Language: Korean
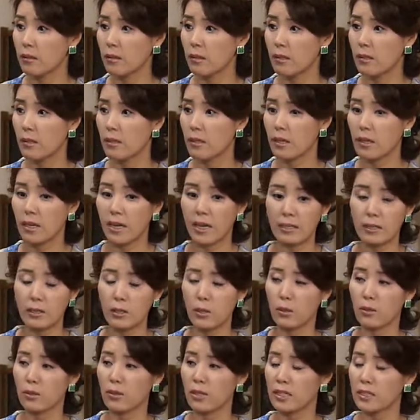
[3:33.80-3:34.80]
어?
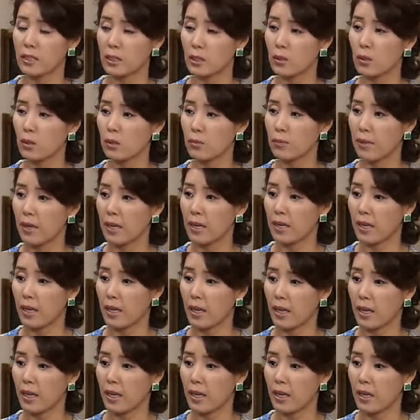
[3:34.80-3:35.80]
갓 결혼한
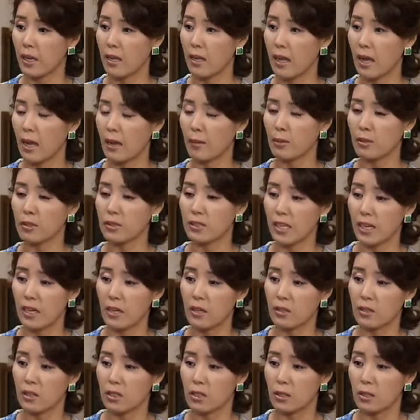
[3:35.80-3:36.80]
신혼방에 아무리
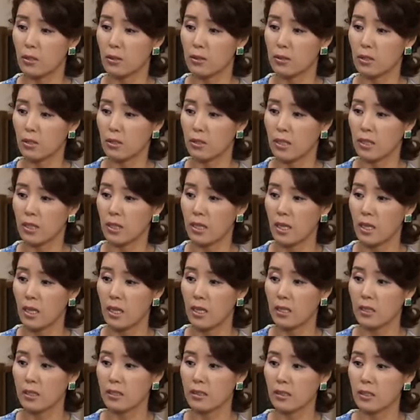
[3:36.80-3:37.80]
사연이 있기로서니
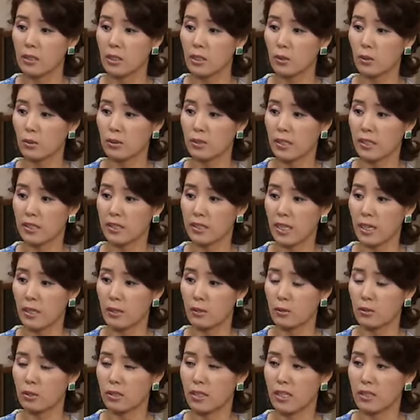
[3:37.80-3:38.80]
어? 시동생이
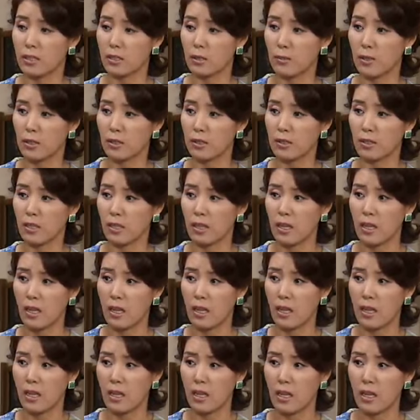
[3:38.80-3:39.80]
자꾸 드나들면은
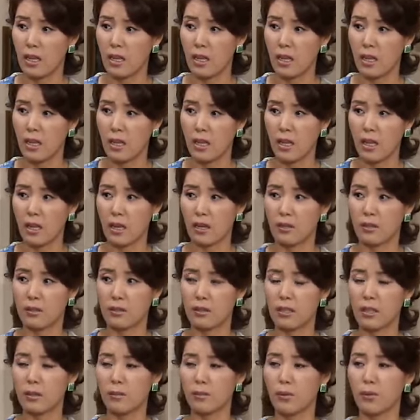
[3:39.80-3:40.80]

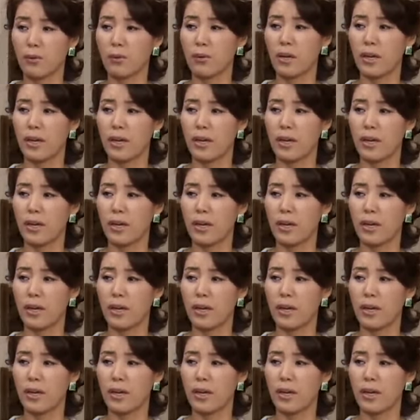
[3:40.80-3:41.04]
아, 그게